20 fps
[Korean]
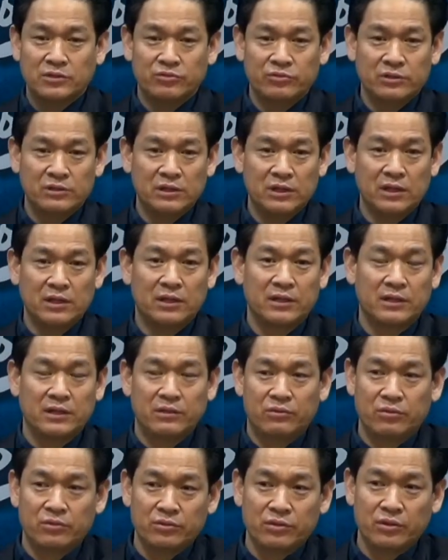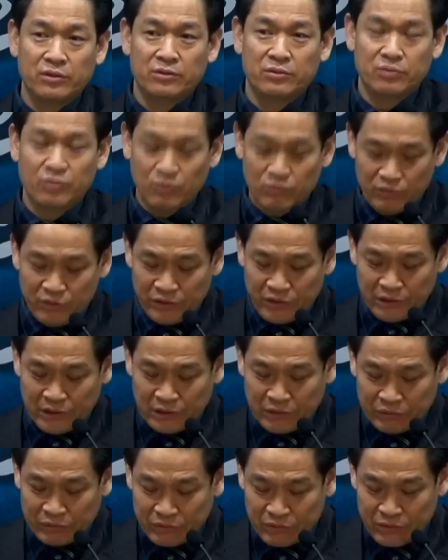그 당시 우리나라 대통령
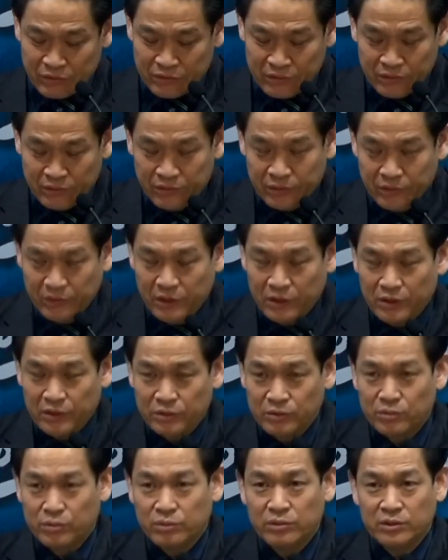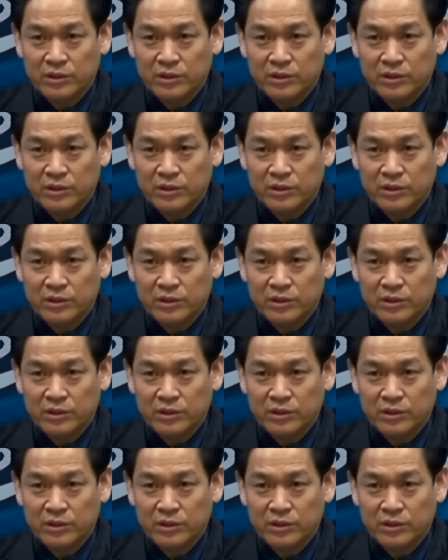노무현 대통령은요.